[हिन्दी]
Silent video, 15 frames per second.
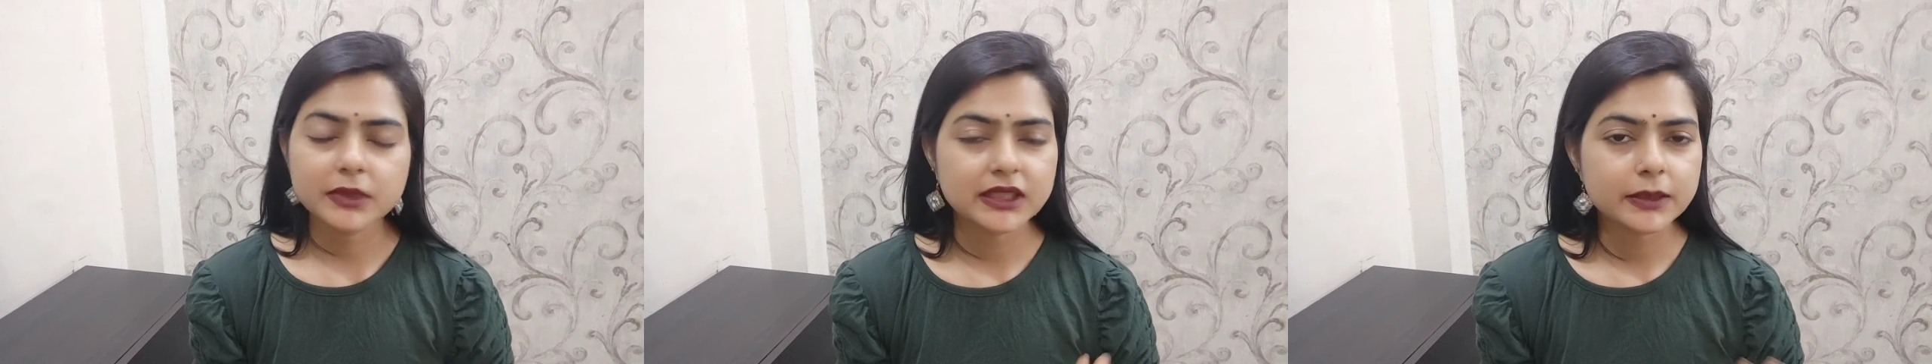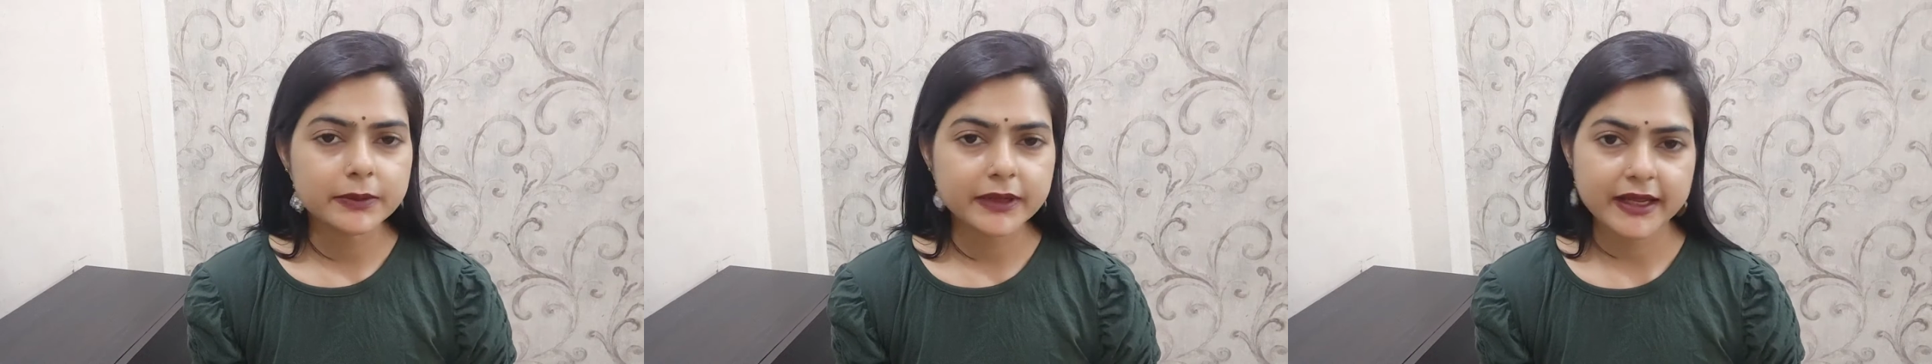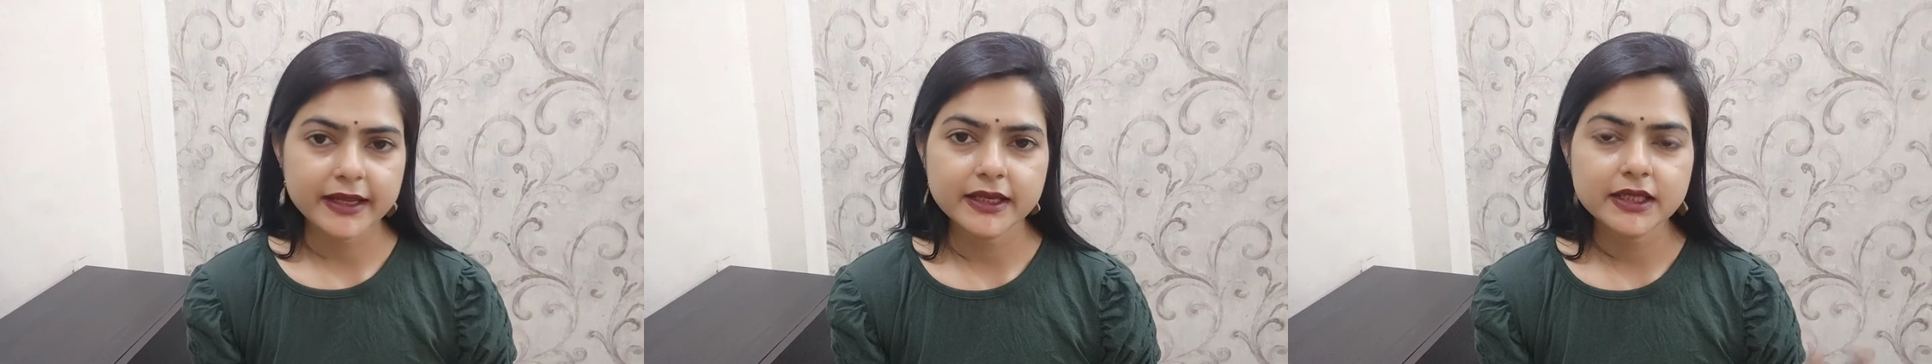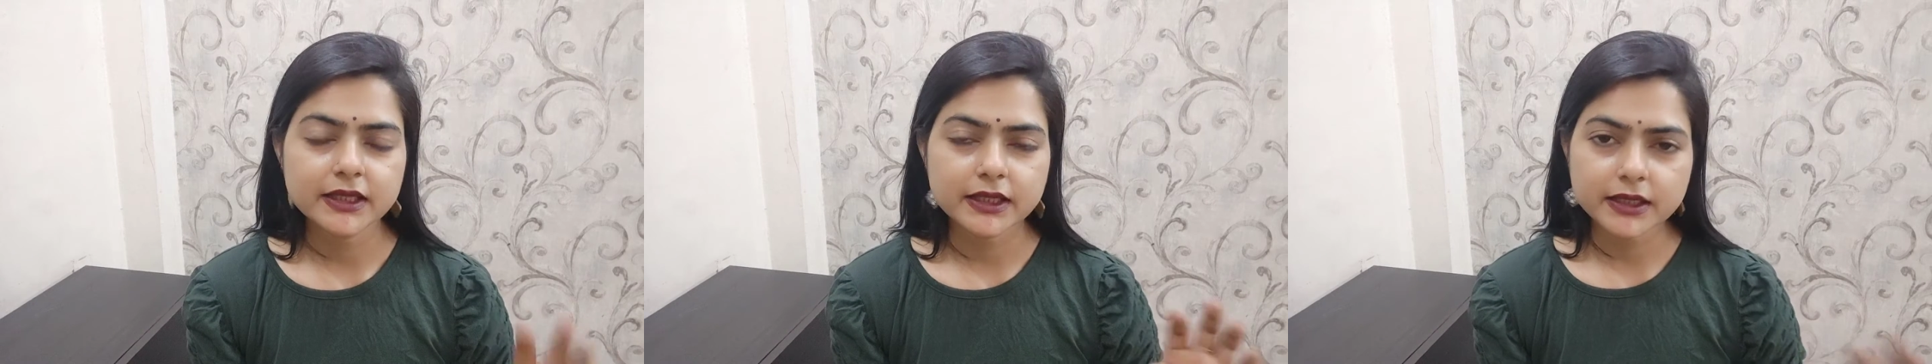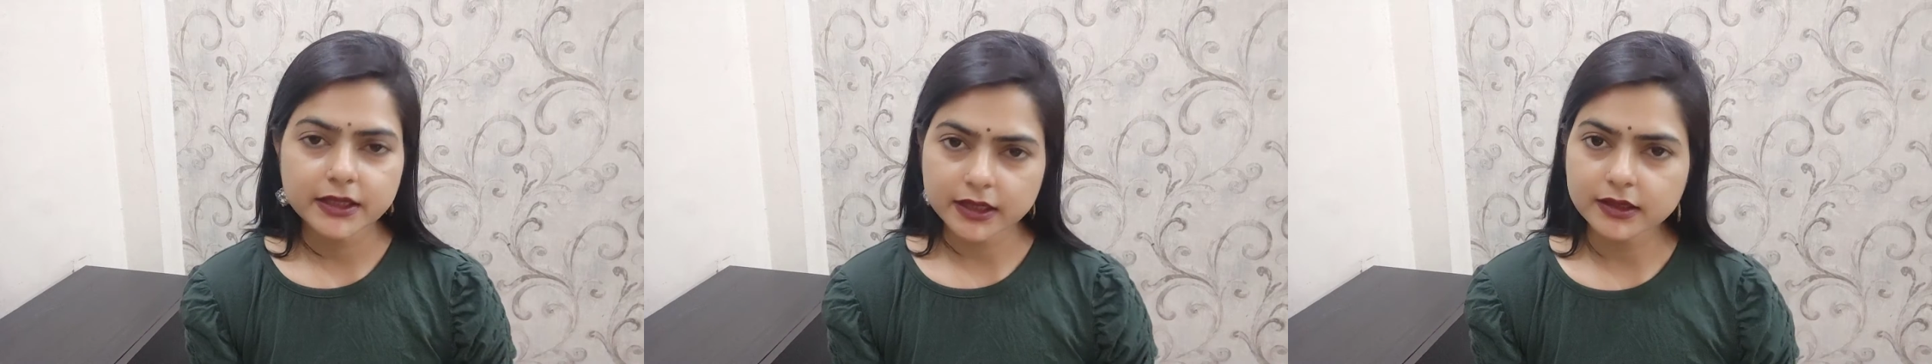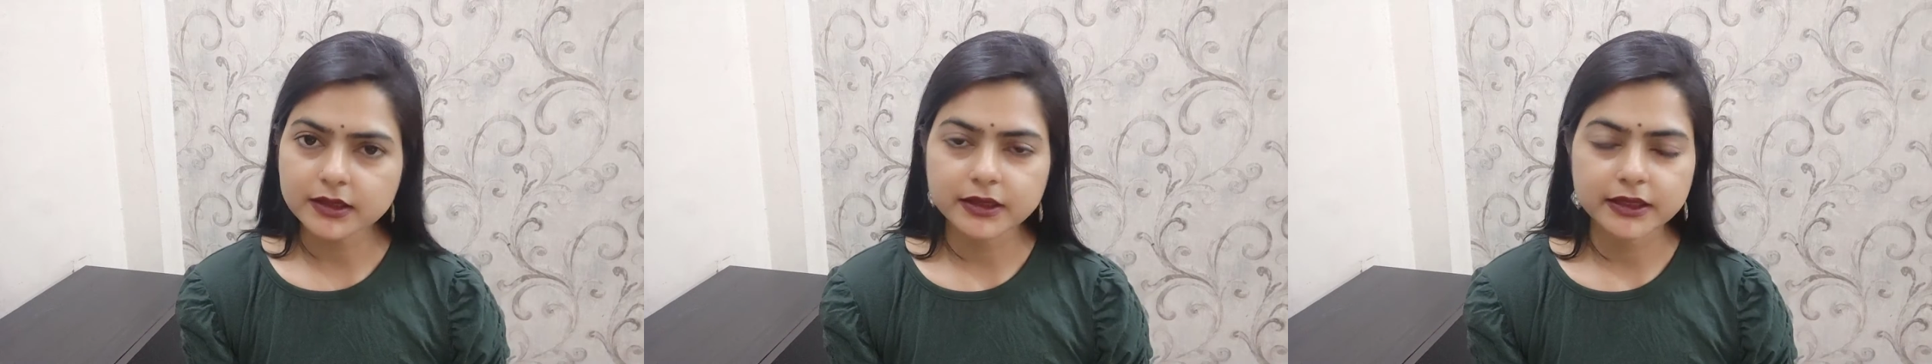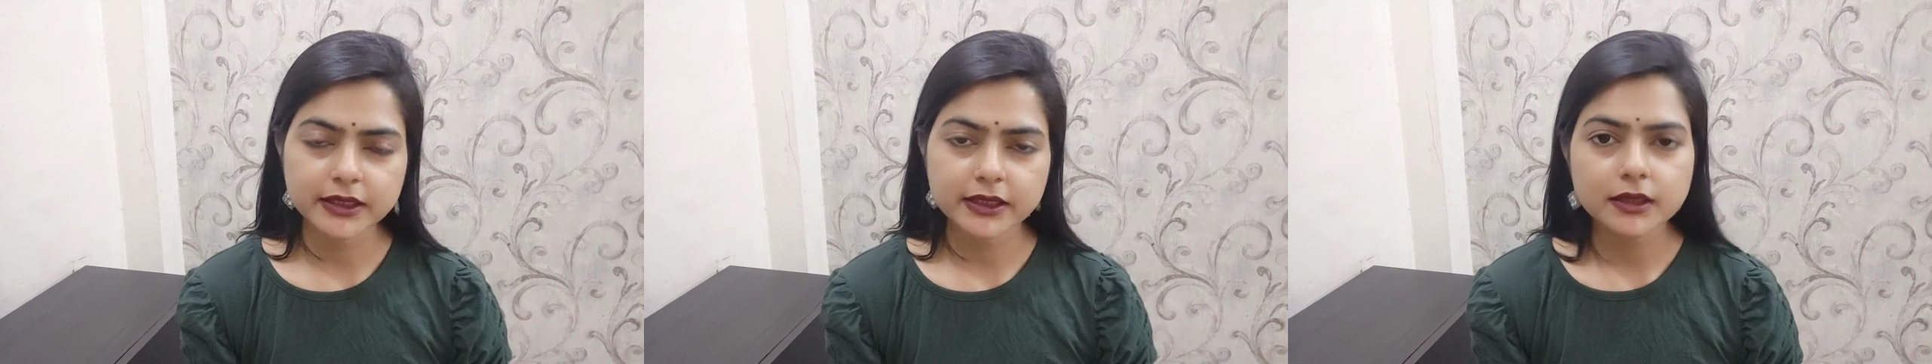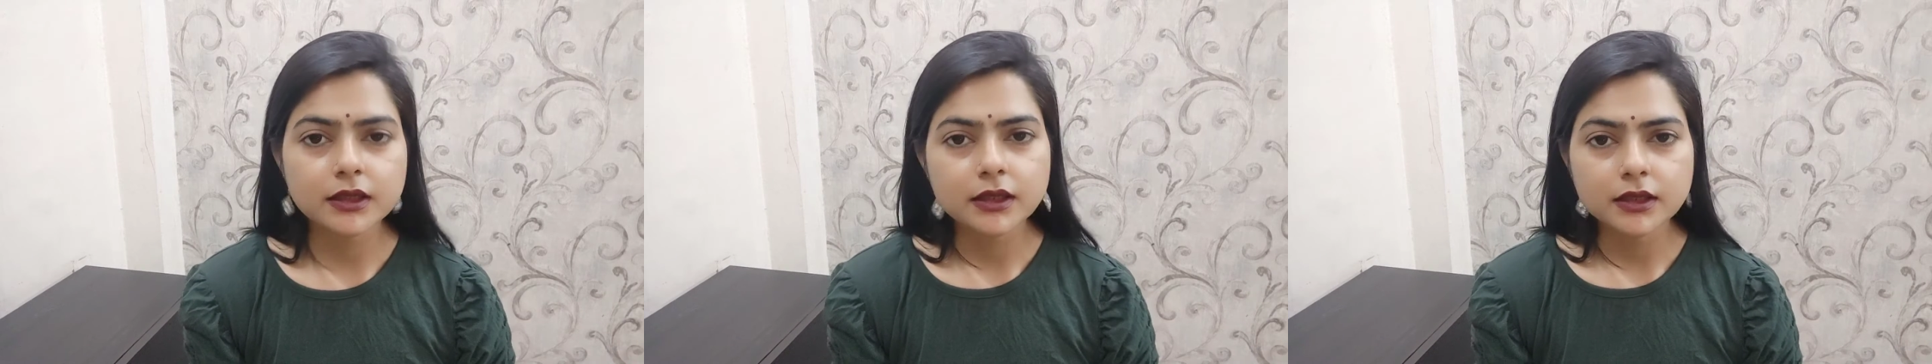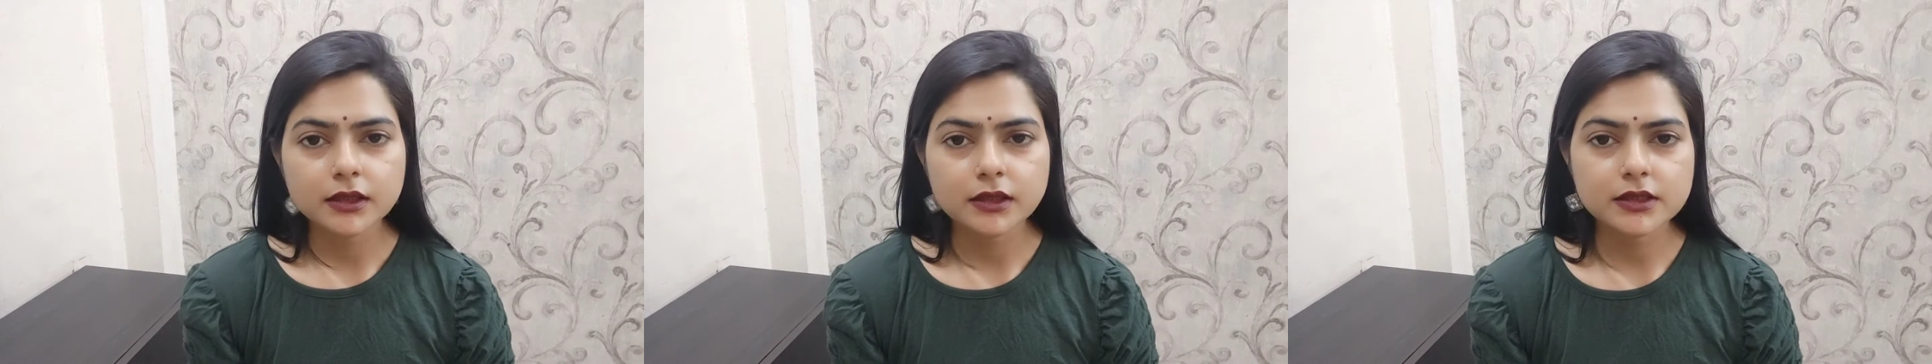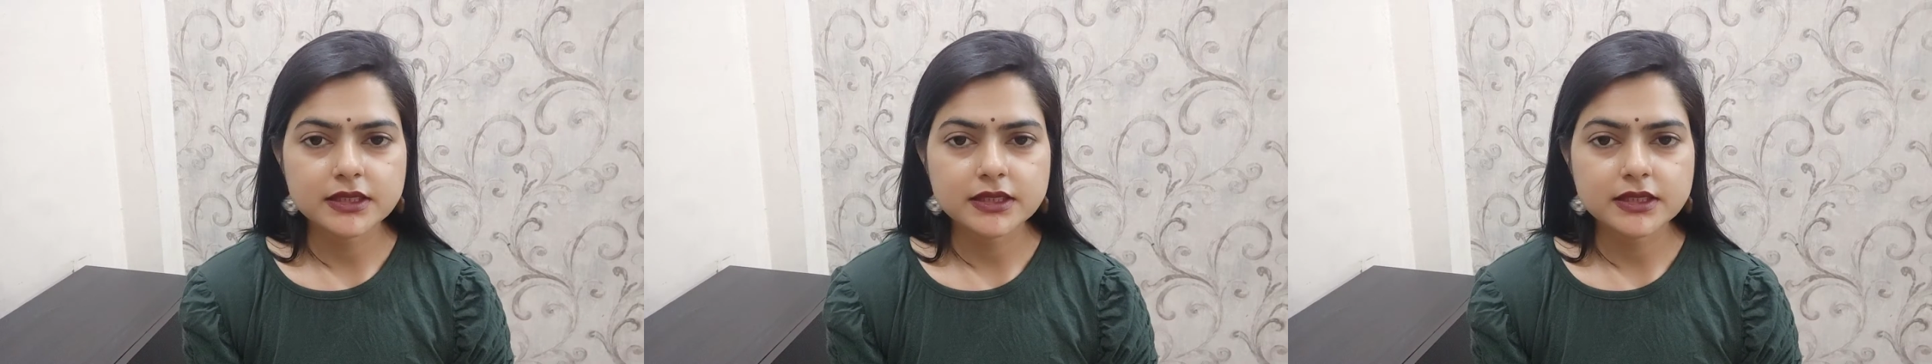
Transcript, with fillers: मतलब रहने दें रख दें uh,